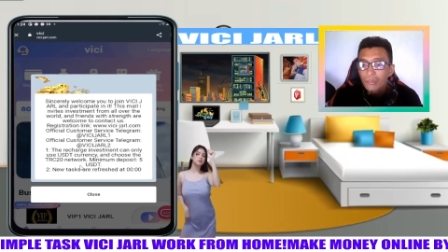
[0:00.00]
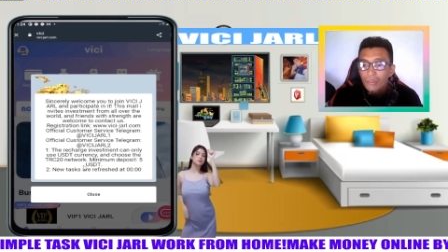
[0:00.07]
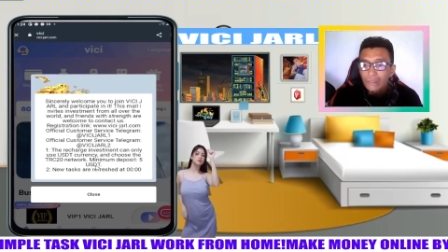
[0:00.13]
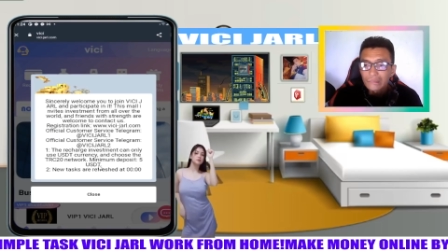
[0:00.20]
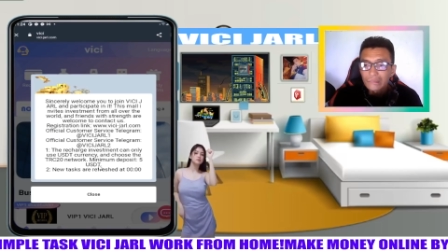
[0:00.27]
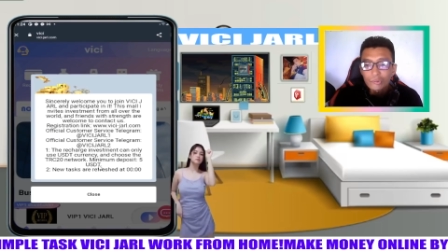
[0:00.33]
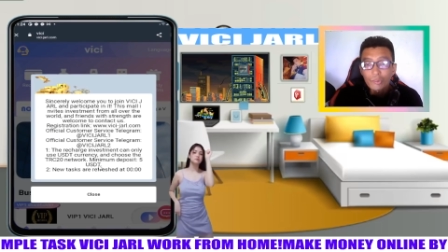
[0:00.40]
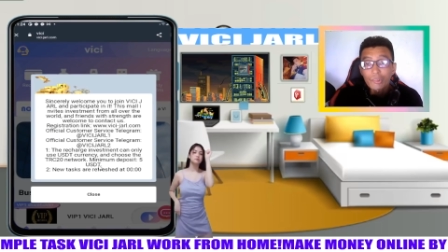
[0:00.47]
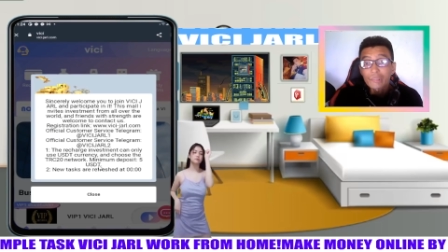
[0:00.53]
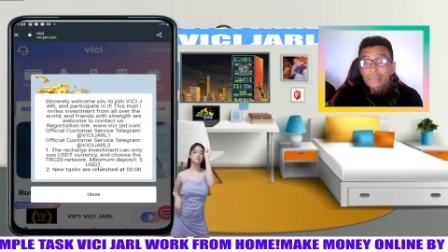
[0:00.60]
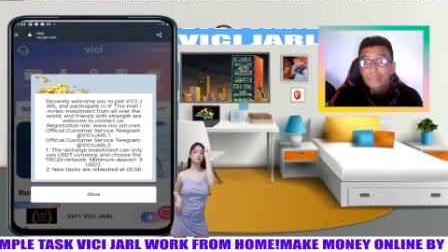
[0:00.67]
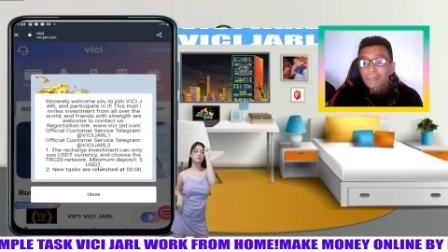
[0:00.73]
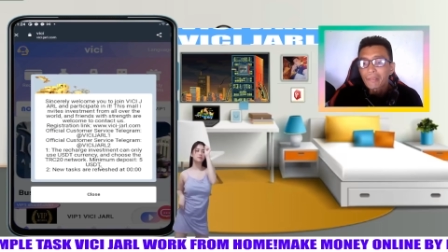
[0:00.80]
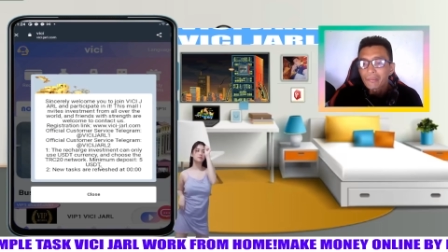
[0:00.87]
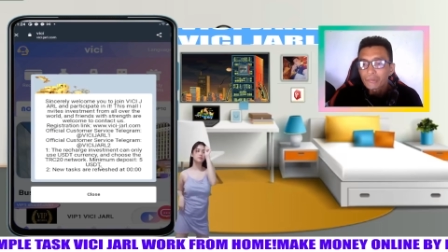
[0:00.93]
Okay, so
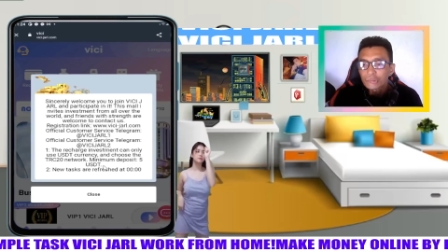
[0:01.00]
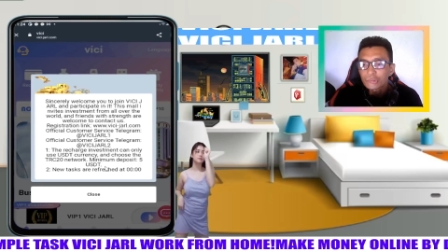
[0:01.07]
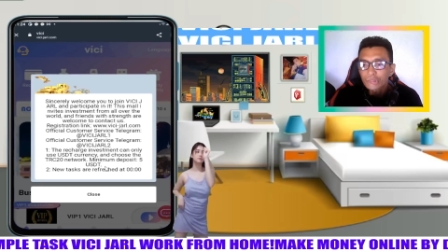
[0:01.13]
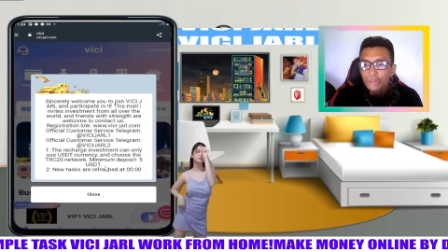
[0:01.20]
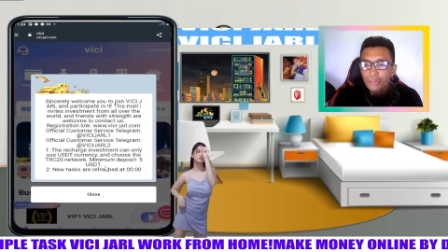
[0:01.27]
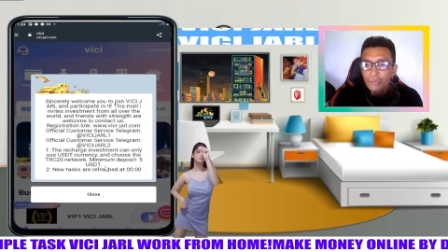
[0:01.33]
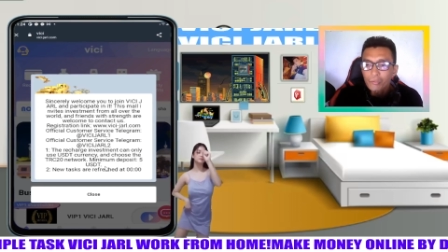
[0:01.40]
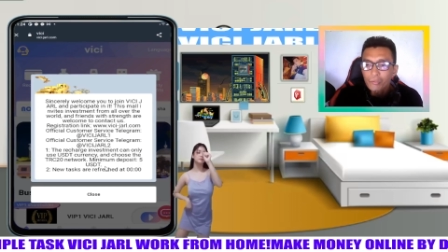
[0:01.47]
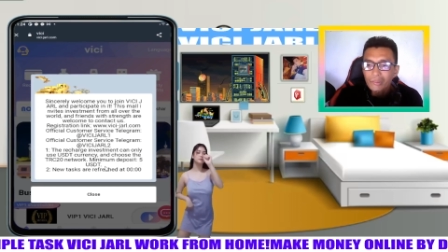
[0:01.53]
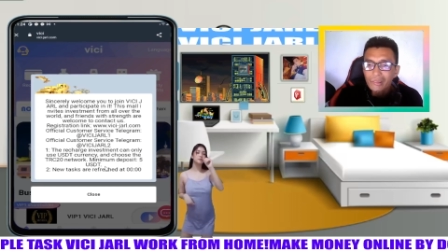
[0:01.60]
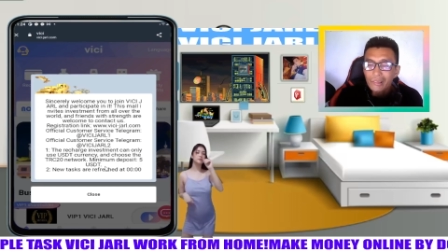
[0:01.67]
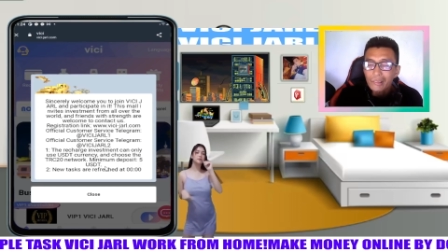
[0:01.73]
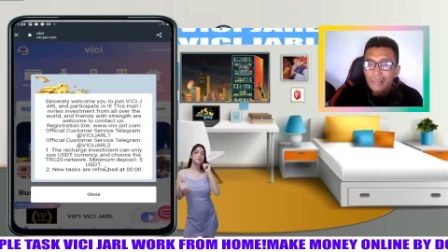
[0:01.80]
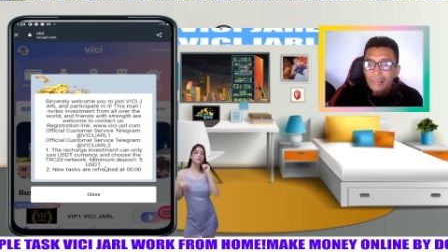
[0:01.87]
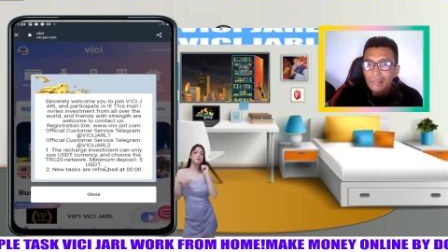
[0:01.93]
explain ko sa inyo yung
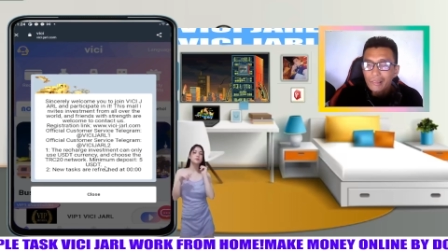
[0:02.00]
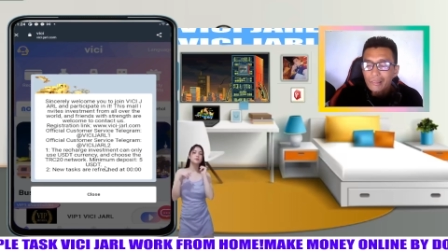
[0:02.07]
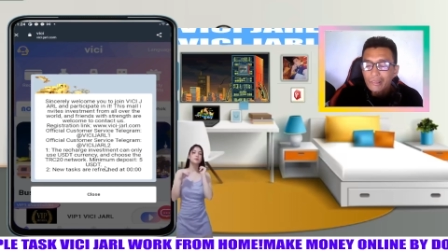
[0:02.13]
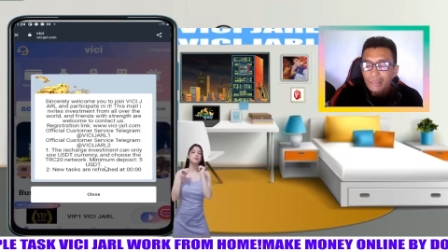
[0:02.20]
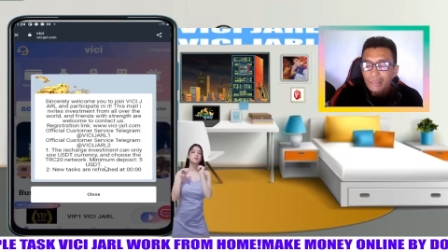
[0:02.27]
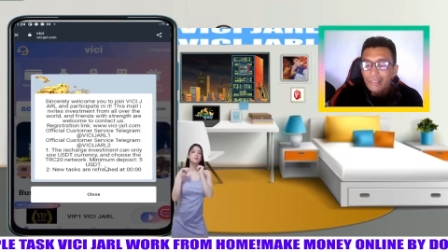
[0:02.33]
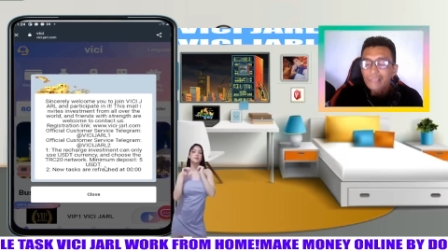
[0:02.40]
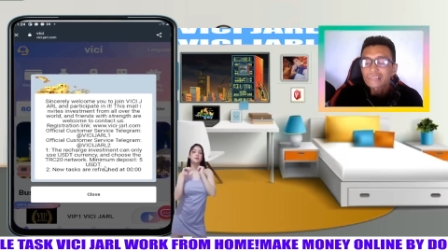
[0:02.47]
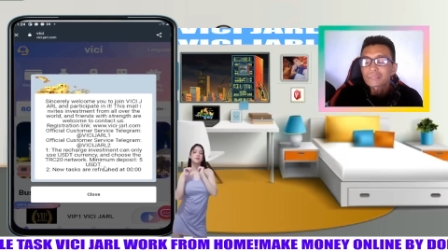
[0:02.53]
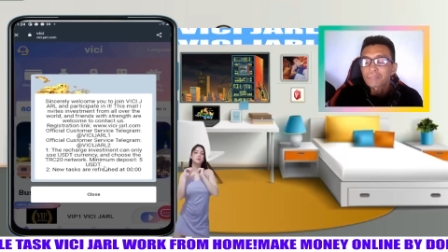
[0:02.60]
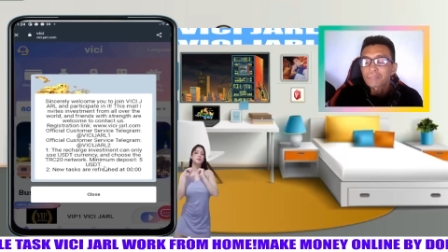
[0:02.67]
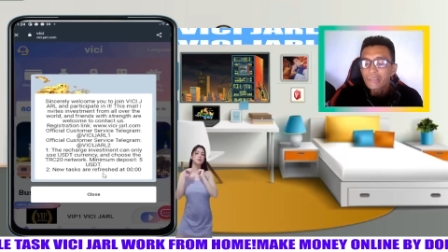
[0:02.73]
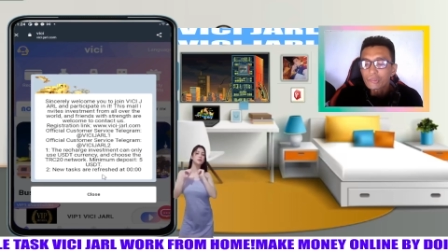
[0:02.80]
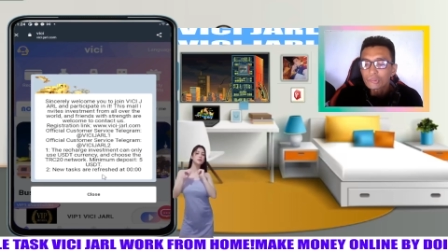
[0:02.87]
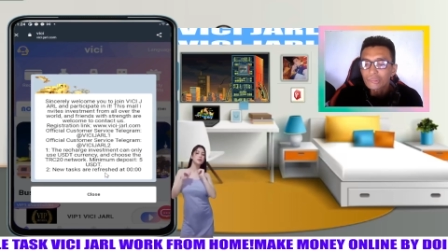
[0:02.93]

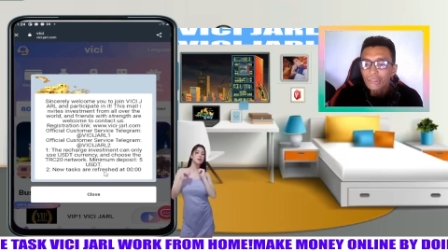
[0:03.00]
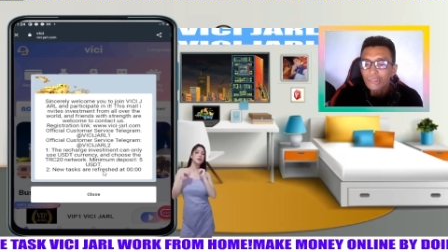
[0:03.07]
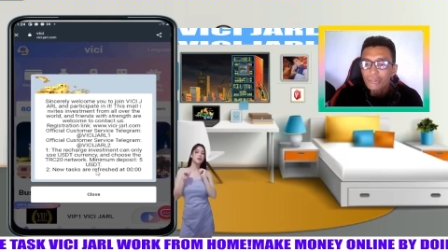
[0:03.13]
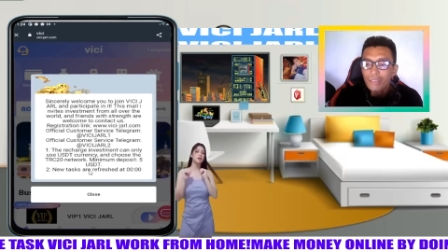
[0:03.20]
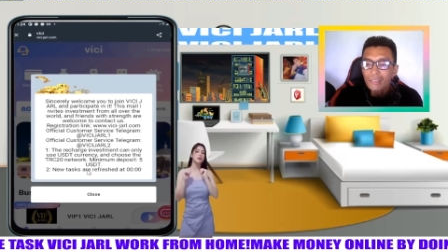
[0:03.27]
i-explain ko sa inyo